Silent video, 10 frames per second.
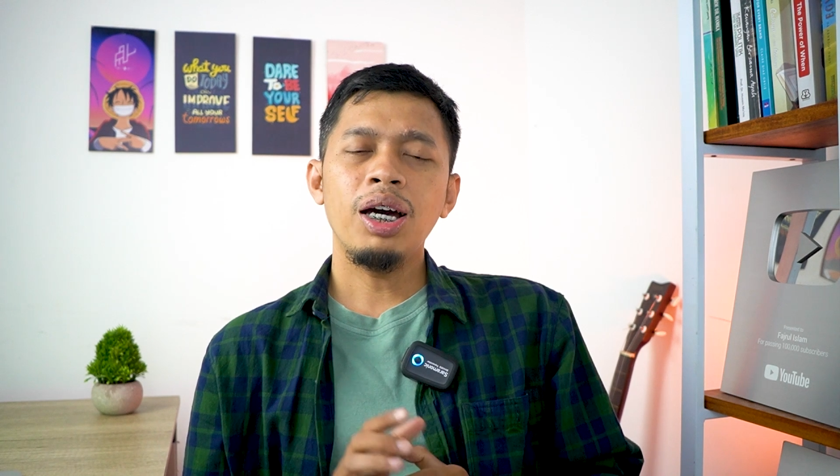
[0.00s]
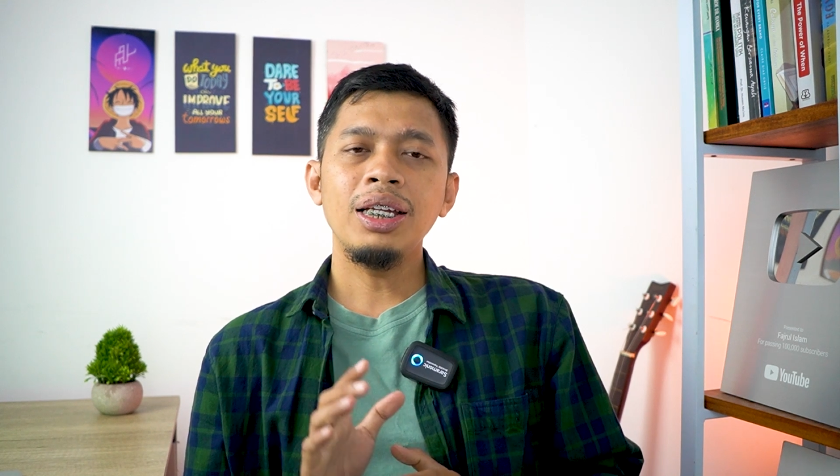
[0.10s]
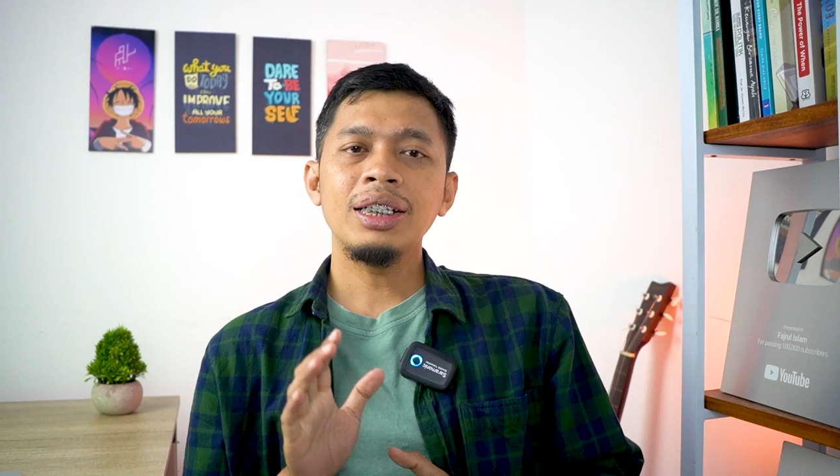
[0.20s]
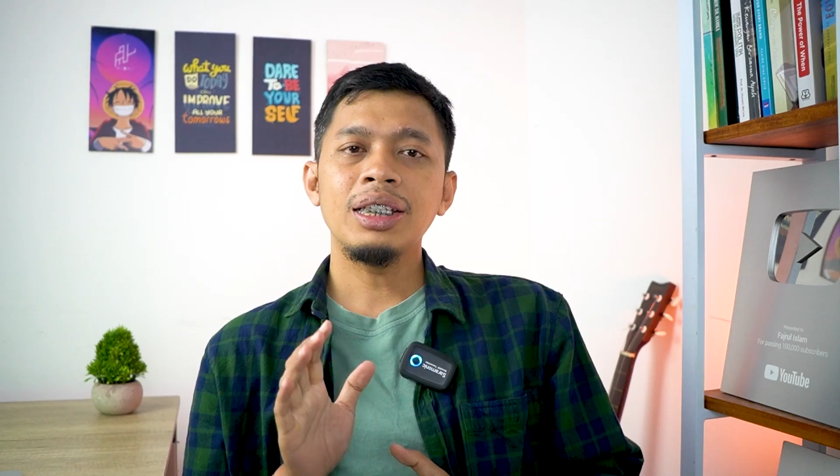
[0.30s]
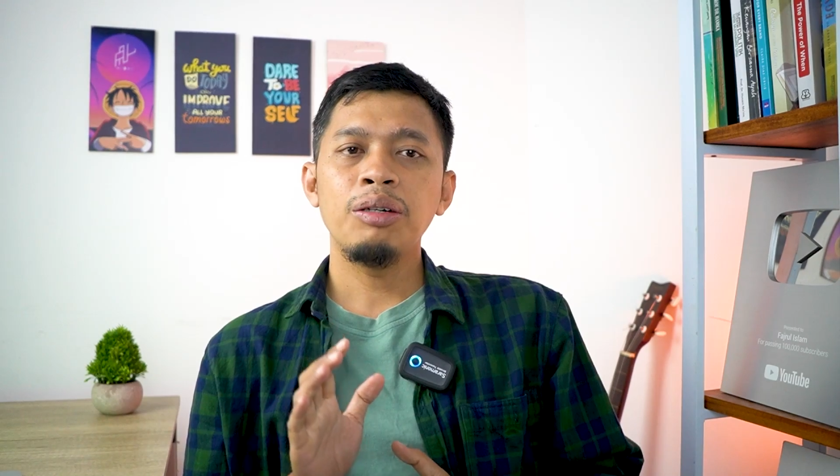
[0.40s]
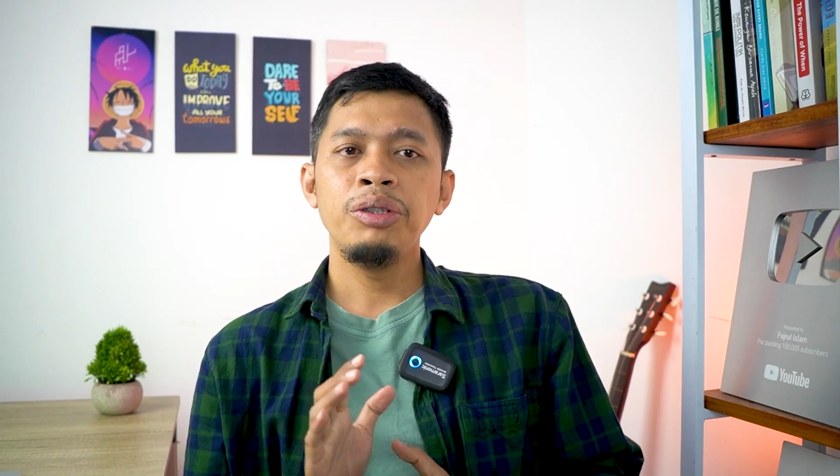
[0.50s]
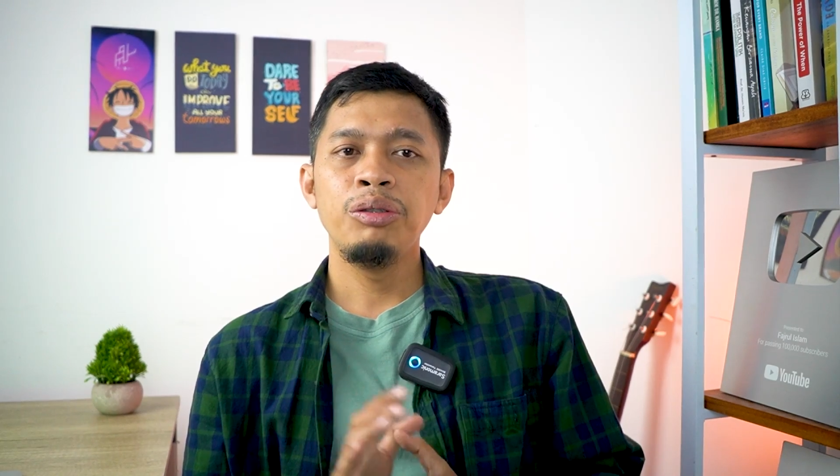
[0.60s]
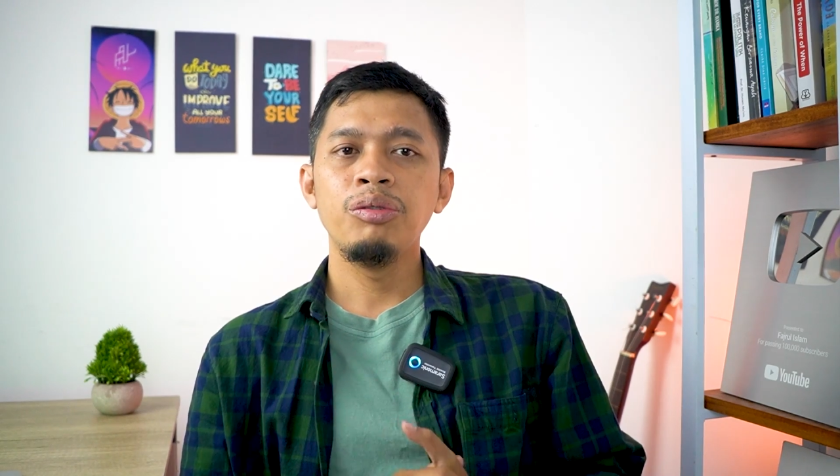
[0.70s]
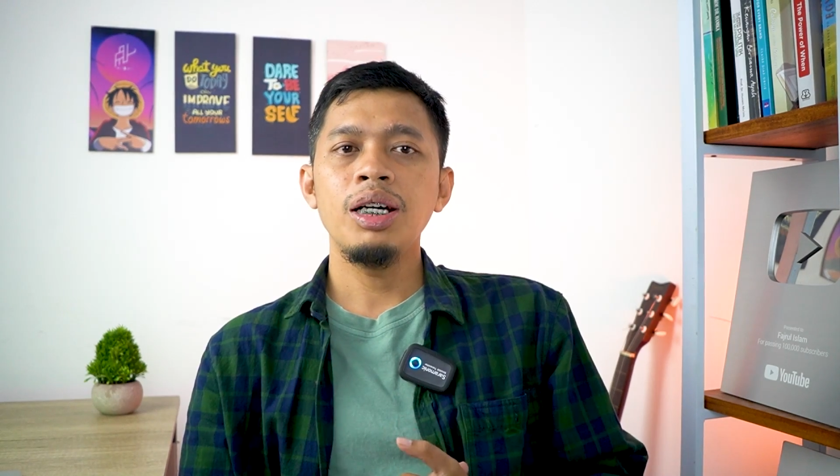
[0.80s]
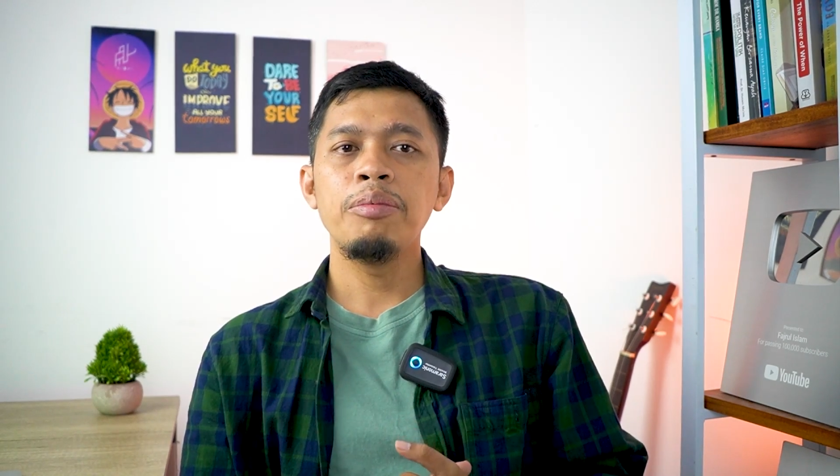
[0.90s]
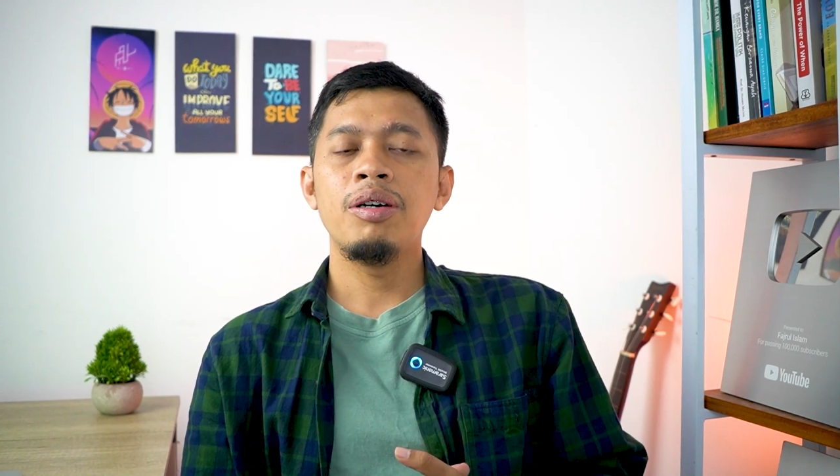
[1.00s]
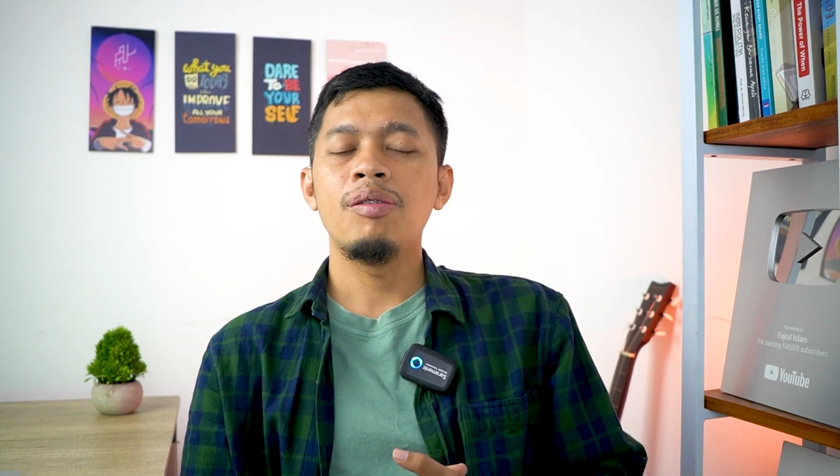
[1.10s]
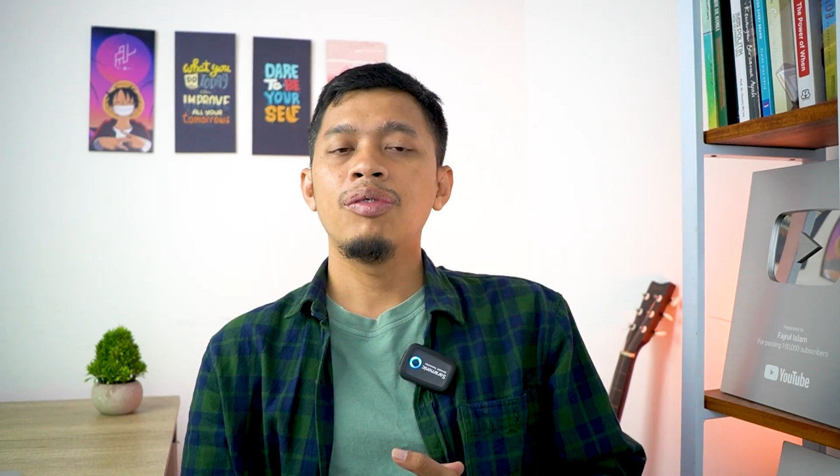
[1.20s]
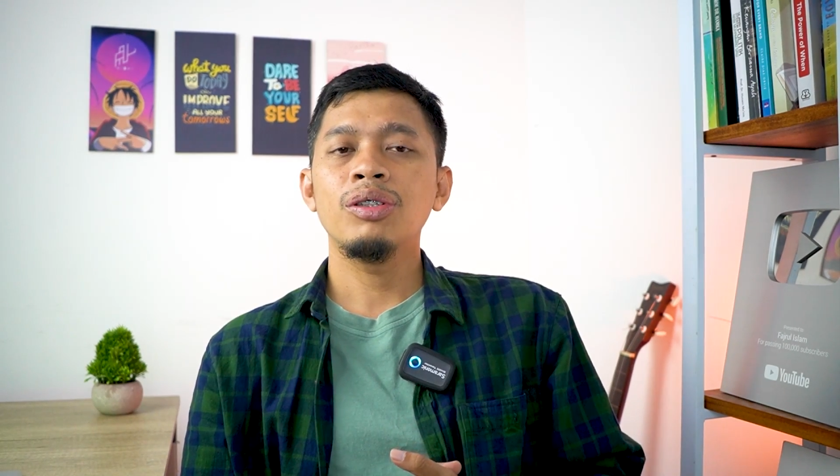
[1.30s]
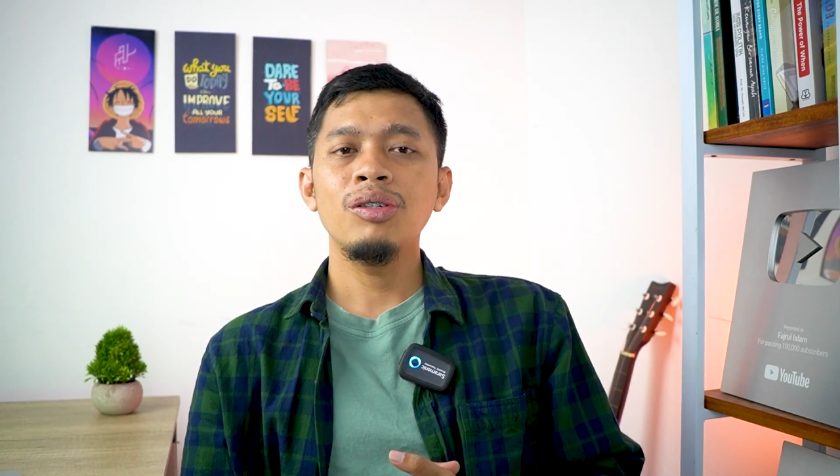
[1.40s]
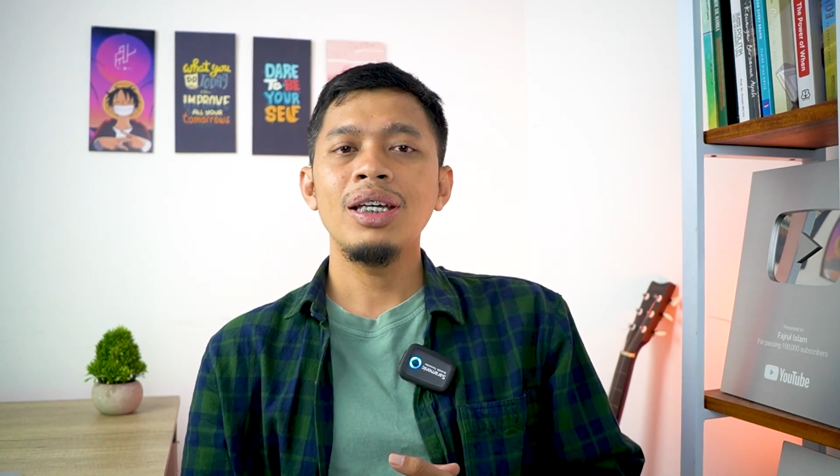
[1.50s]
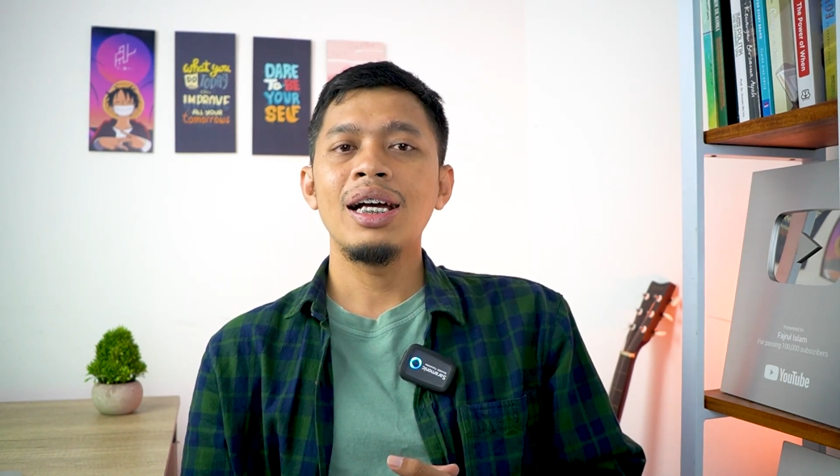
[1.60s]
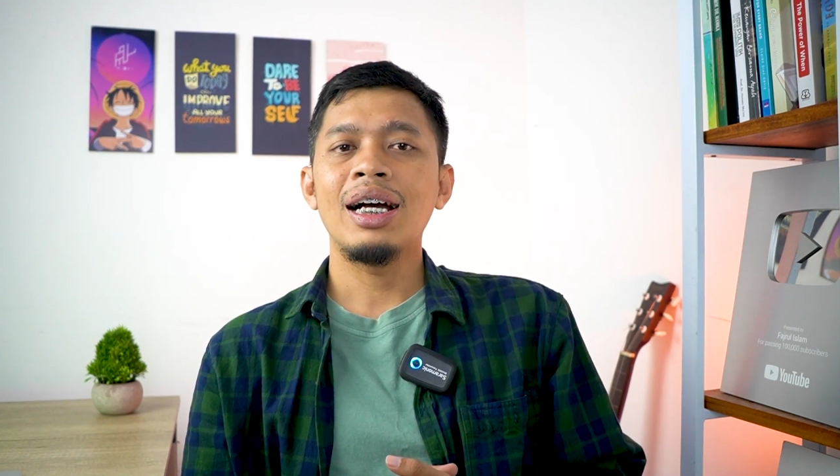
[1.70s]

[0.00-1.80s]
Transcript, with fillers: kalian ketahui juga bahwa foto yang